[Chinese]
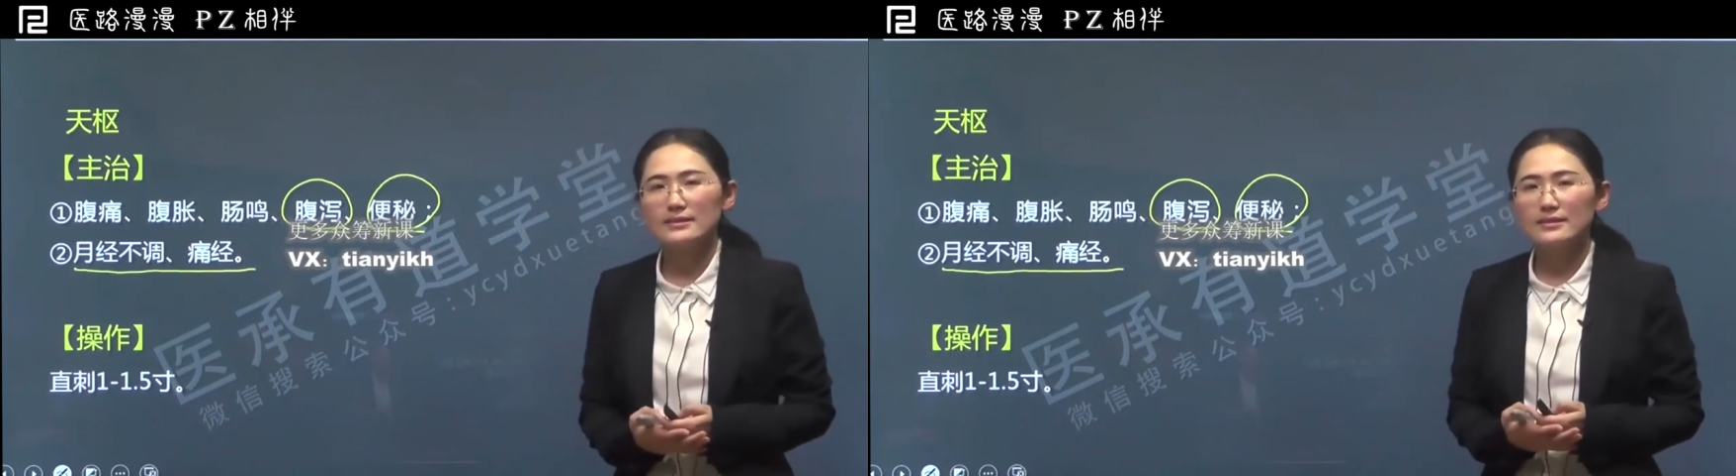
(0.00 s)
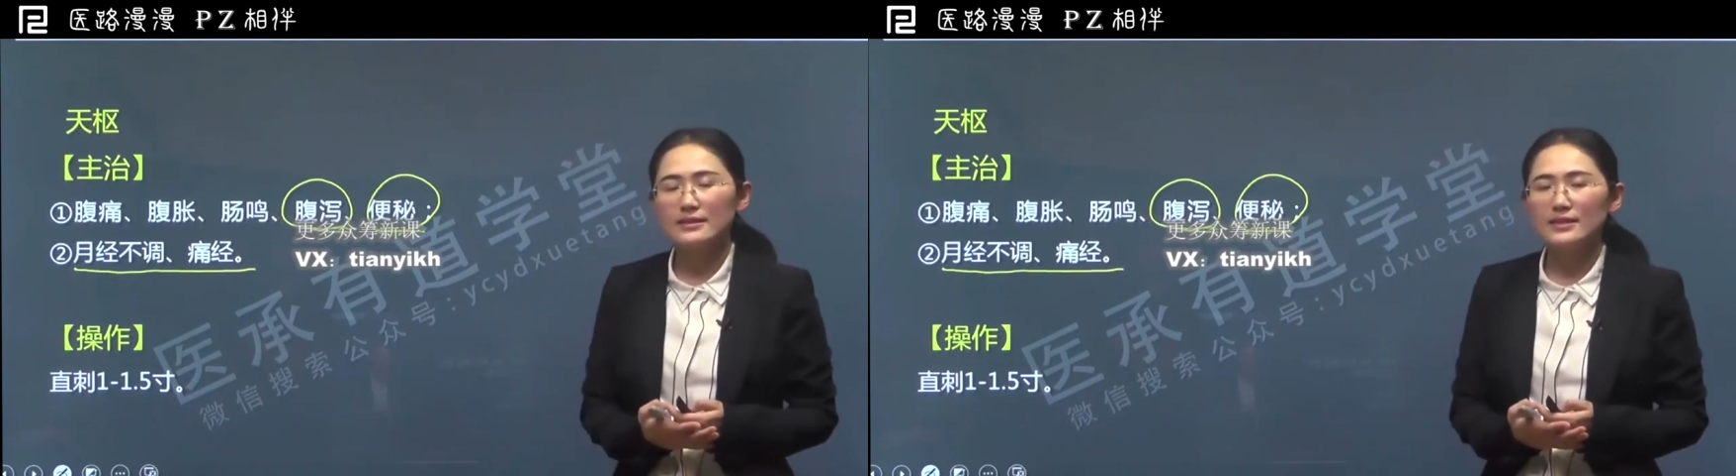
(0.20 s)

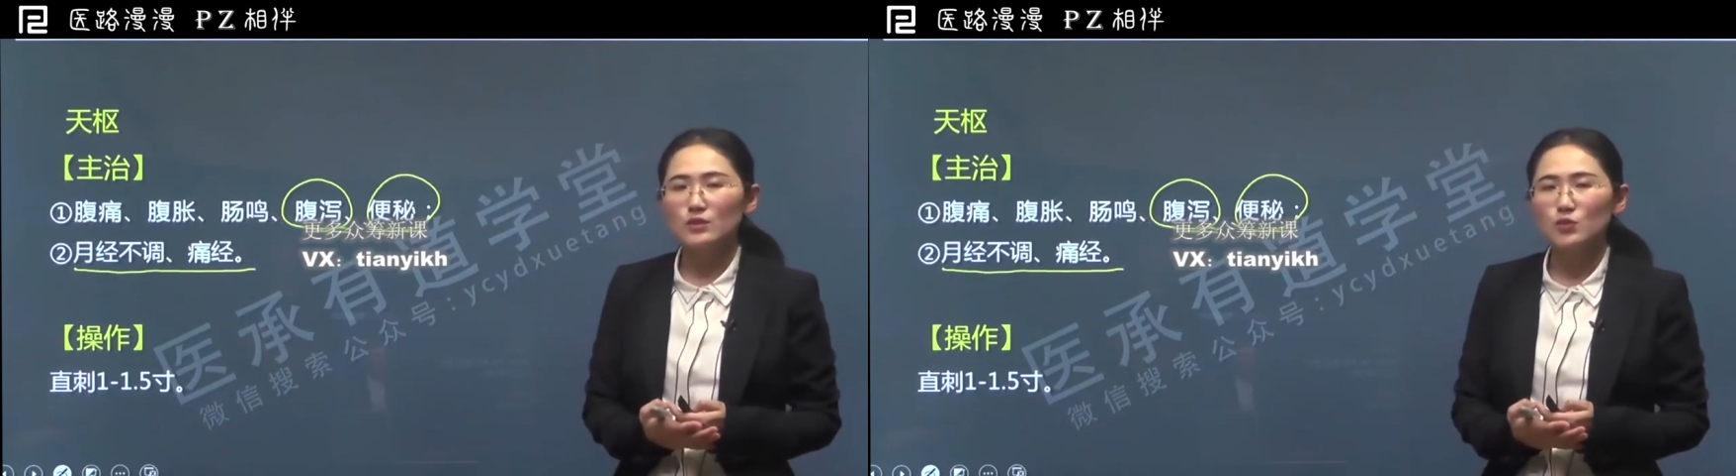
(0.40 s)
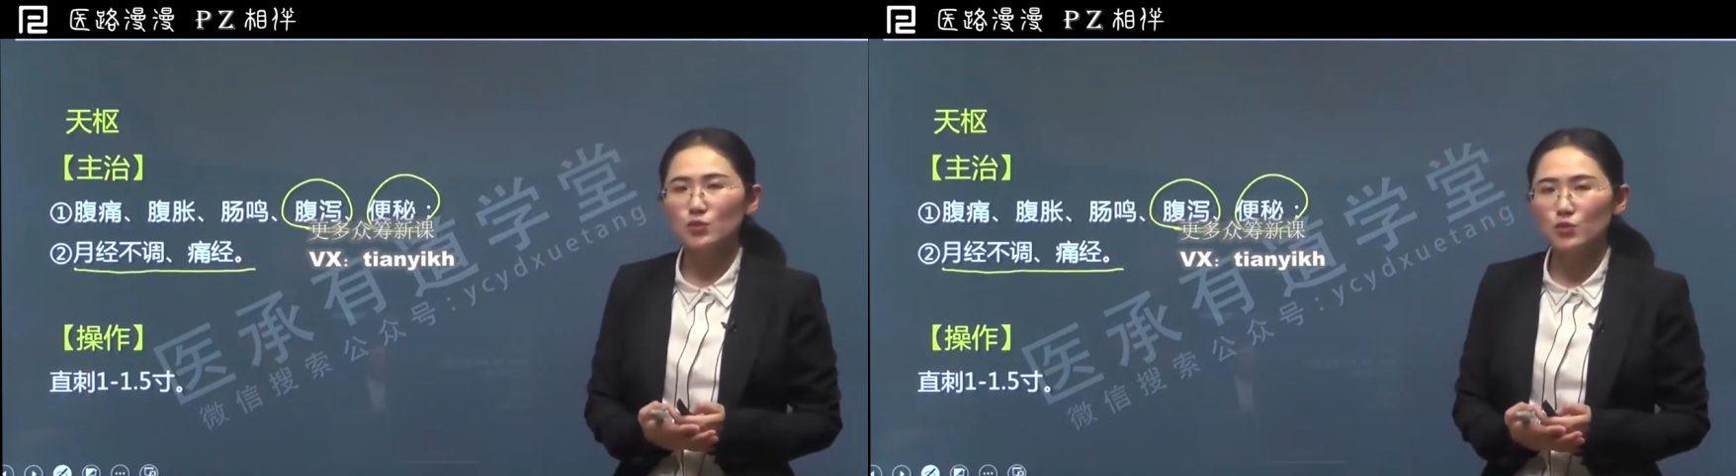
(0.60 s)
激
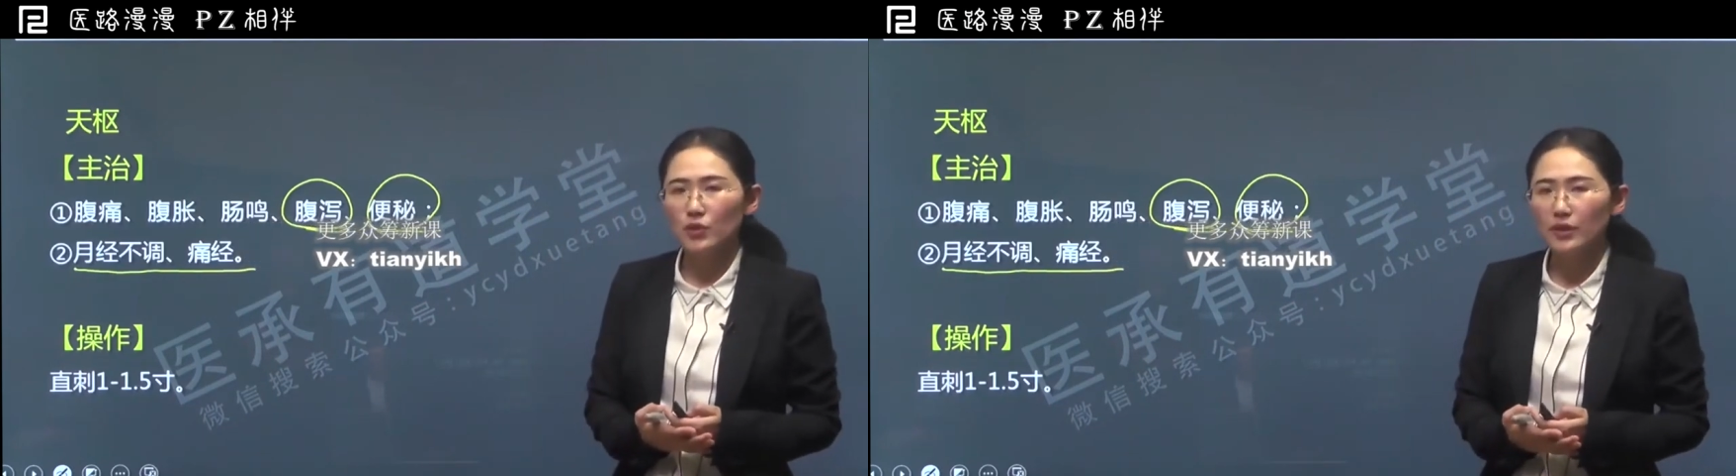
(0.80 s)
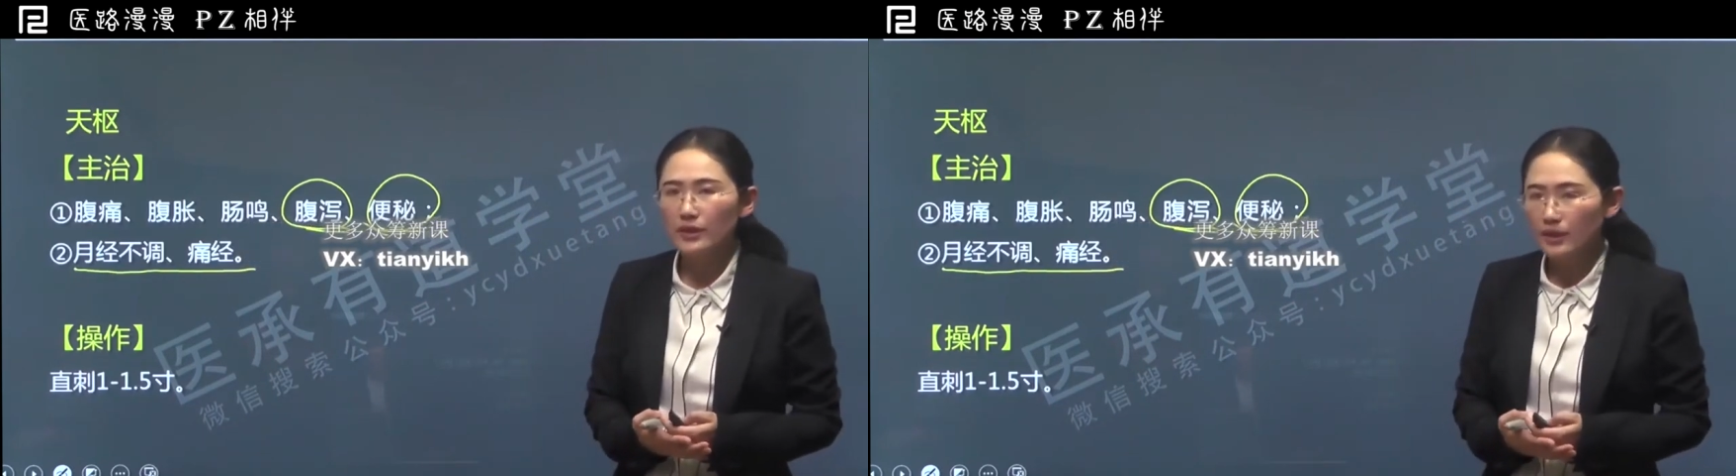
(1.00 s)
天枢
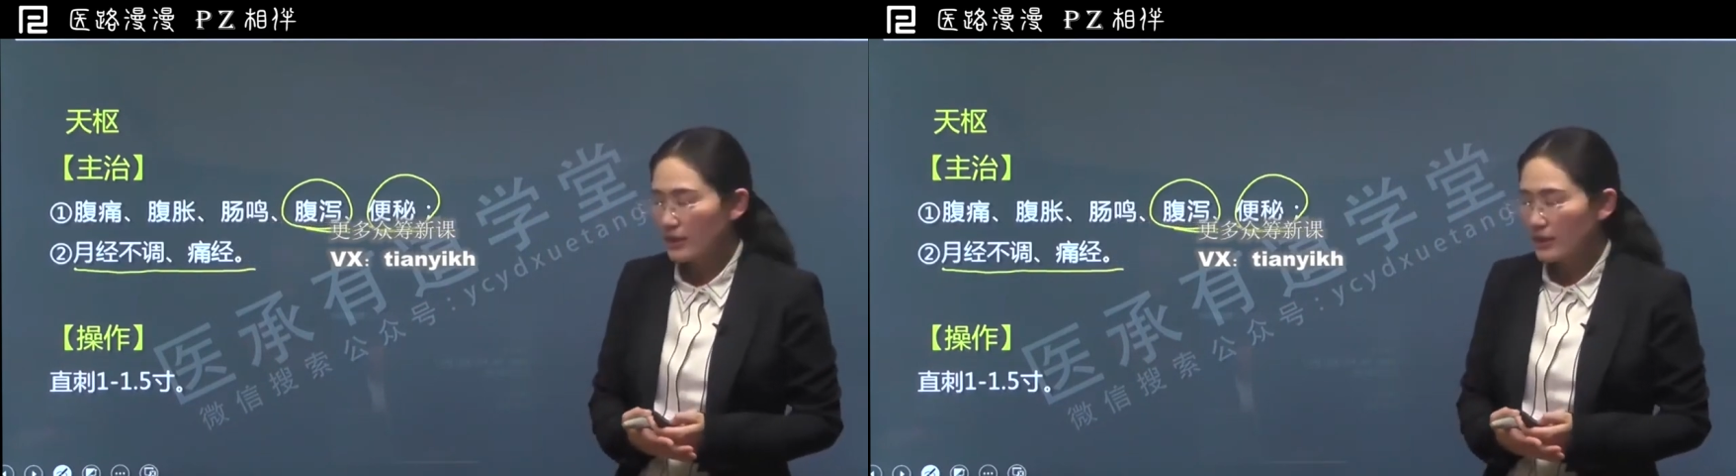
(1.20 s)
穴。